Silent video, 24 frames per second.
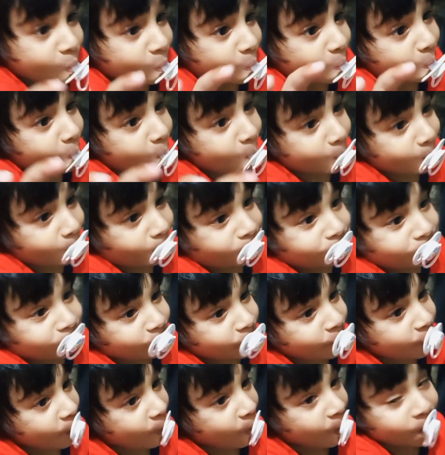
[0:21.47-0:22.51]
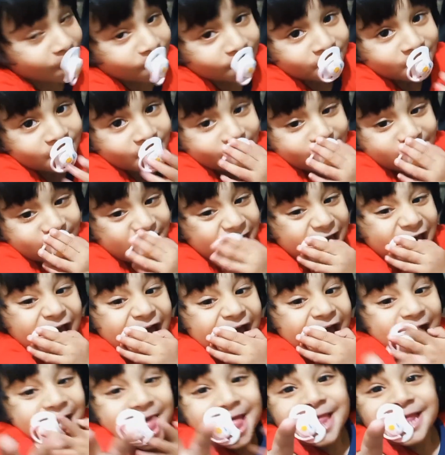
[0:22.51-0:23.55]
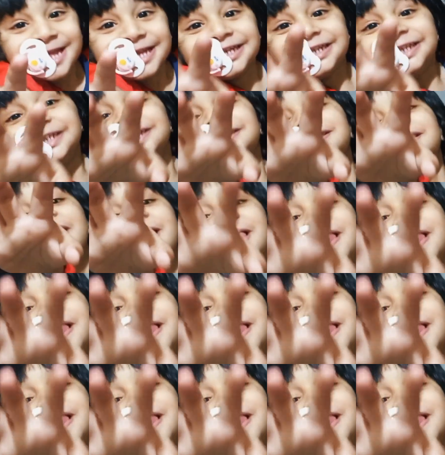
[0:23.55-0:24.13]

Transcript: है माशाल्लाह से ये बंदर जो है ना सो